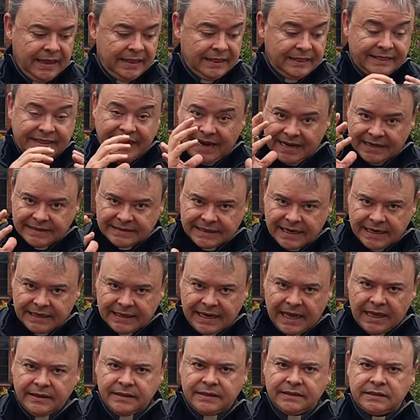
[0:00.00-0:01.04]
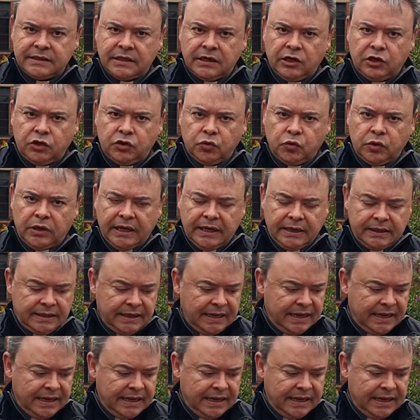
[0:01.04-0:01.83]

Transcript: de la Sagrada Escritura,